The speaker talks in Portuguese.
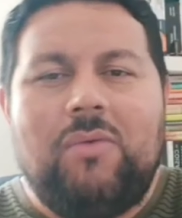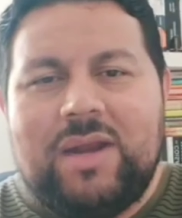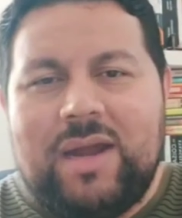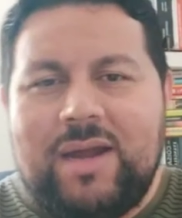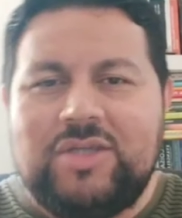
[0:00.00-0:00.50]
o
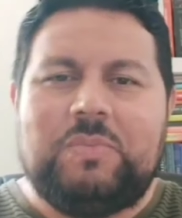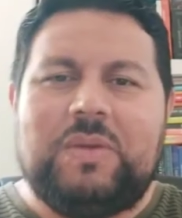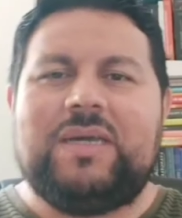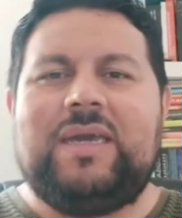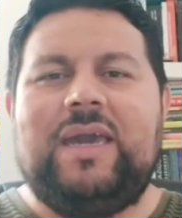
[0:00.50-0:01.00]
grande
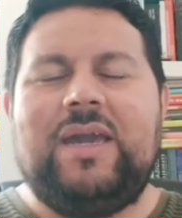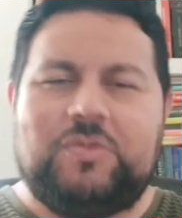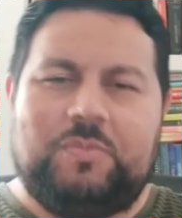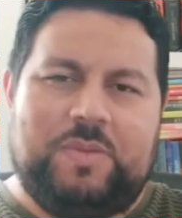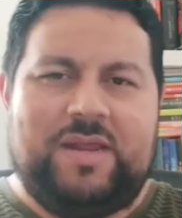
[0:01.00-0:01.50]

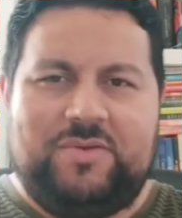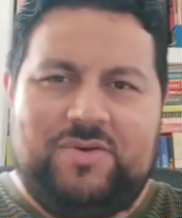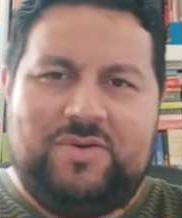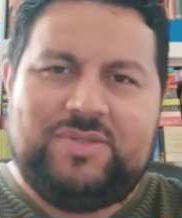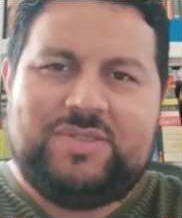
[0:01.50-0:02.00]
banquete para
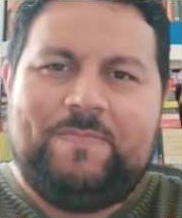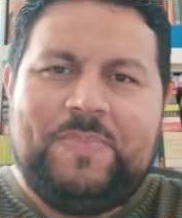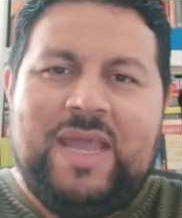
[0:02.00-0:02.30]
nós.